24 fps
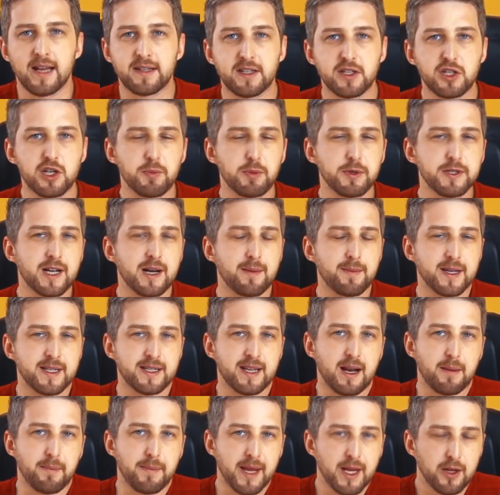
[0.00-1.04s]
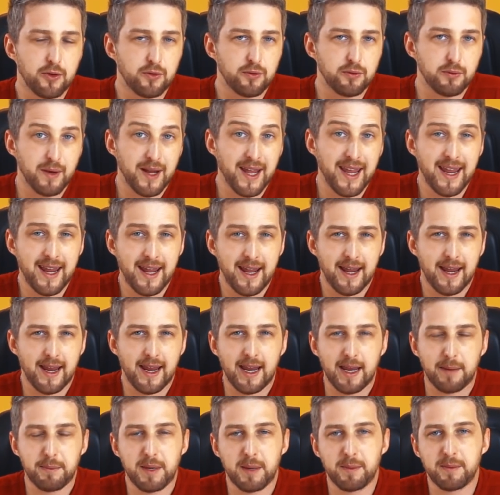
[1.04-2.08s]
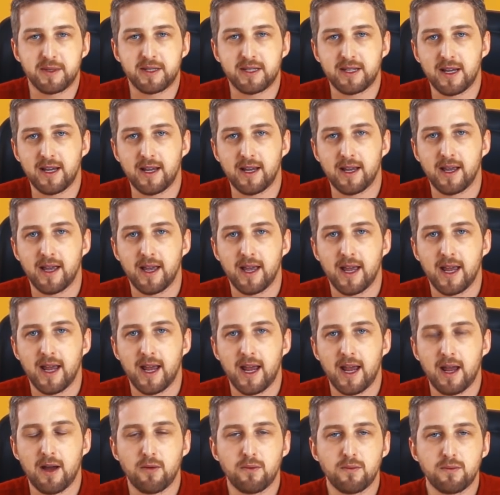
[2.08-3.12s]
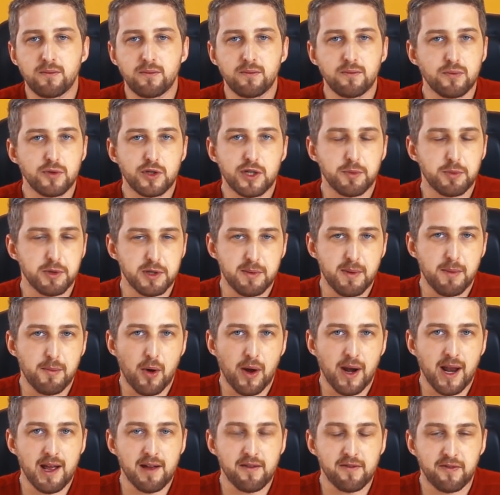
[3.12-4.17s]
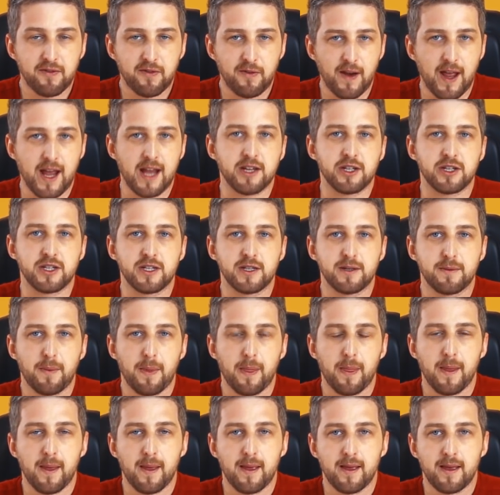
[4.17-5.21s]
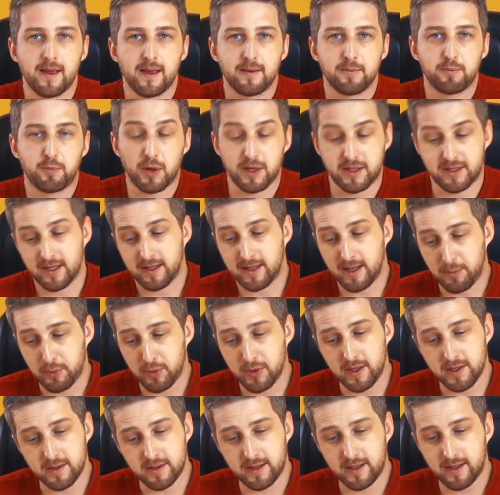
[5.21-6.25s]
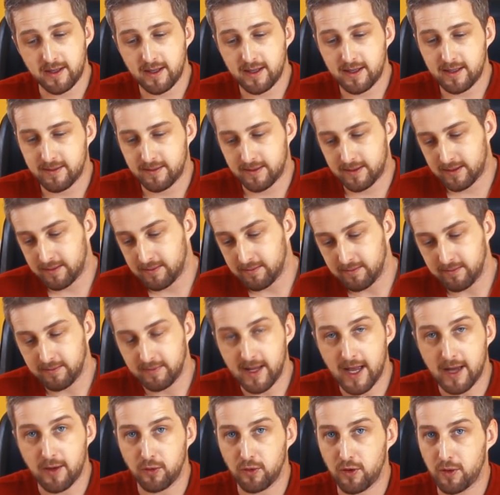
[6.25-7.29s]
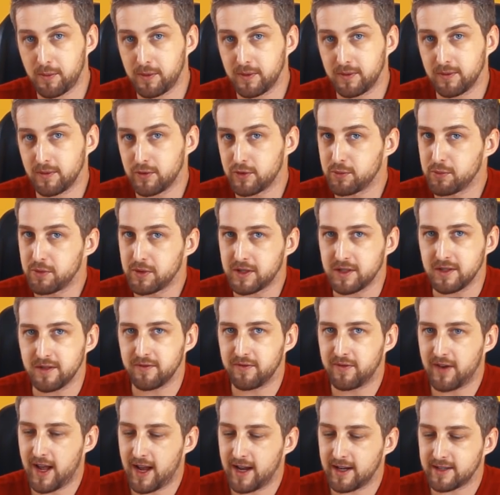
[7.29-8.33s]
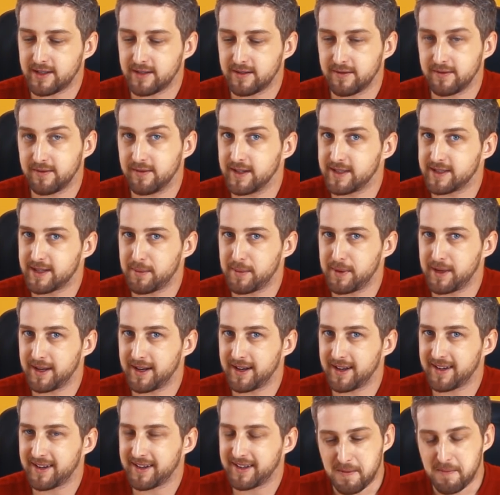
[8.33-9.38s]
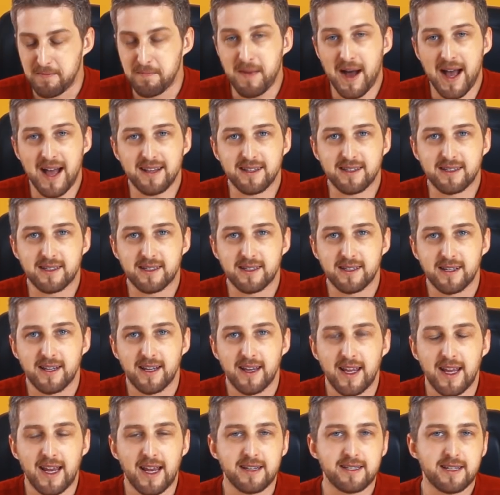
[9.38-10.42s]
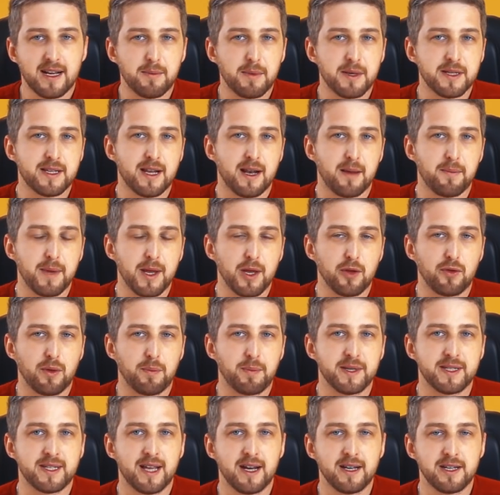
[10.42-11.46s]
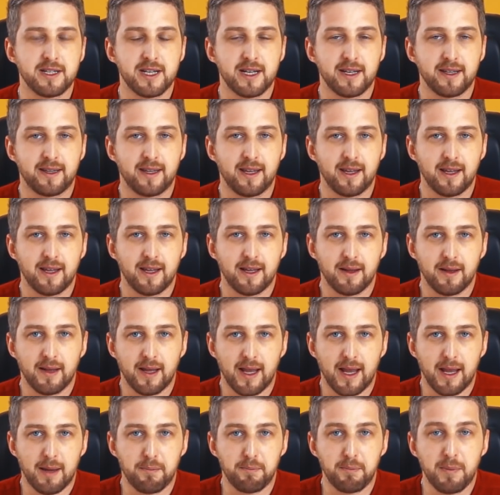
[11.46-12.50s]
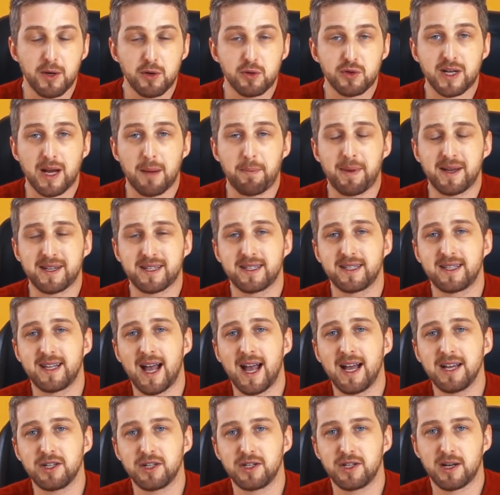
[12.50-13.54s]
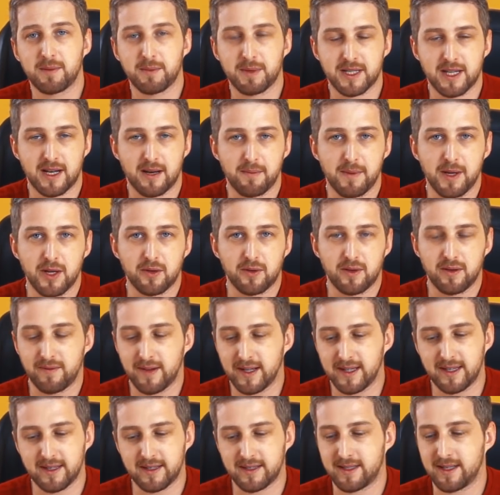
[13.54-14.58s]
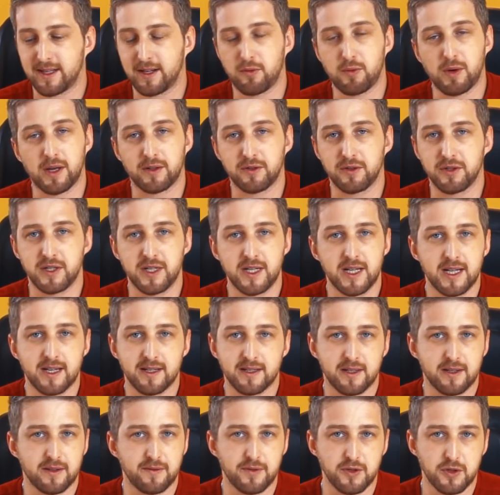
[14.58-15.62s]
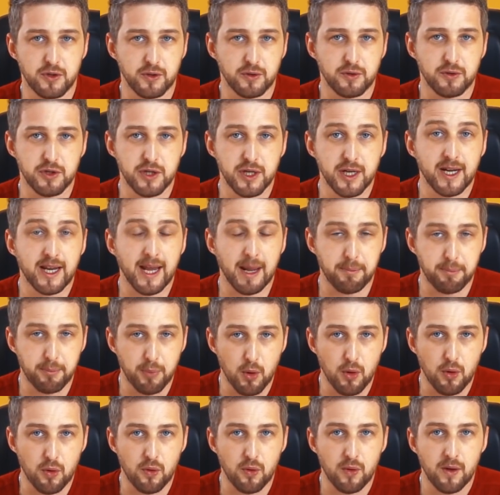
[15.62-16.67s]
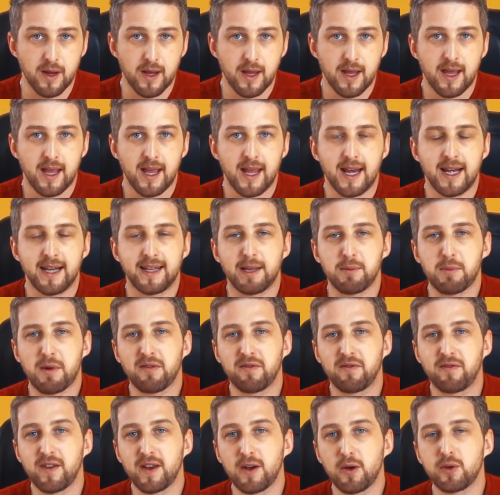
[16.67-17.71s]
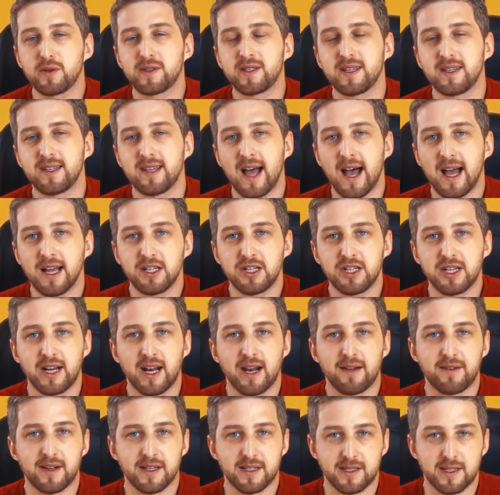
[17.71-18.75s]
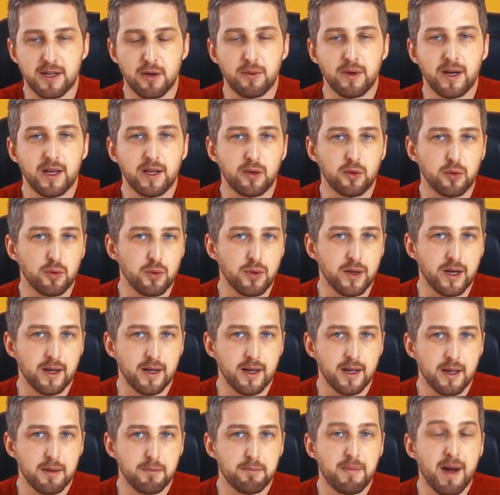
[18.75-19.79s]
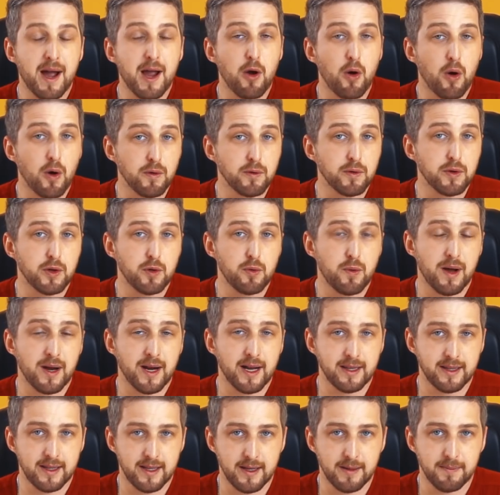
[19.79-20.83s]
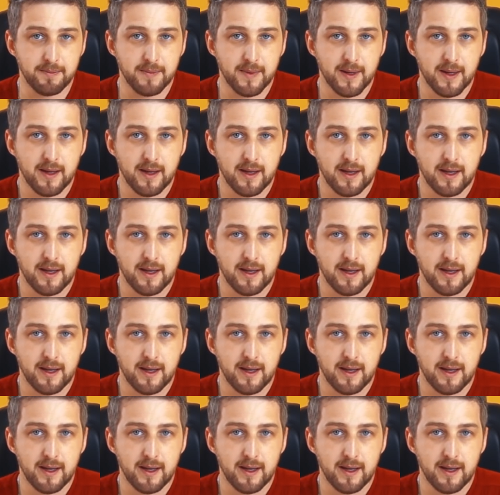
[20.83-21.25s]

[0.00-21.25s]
Esse tipo de armazenamento, eMMC, é um, um tipo de memória flash. Pode ser até por isso que eles deram o nome do notebook de flash, vai saber, né? Mas esse armazenamento, apesar de ele ter é, menos capacidade de armazenamento, ele vai ter 64 GB, 128 GB, que é pouco, ele tem uma velocidade de gravação e leitura maior do que um HD.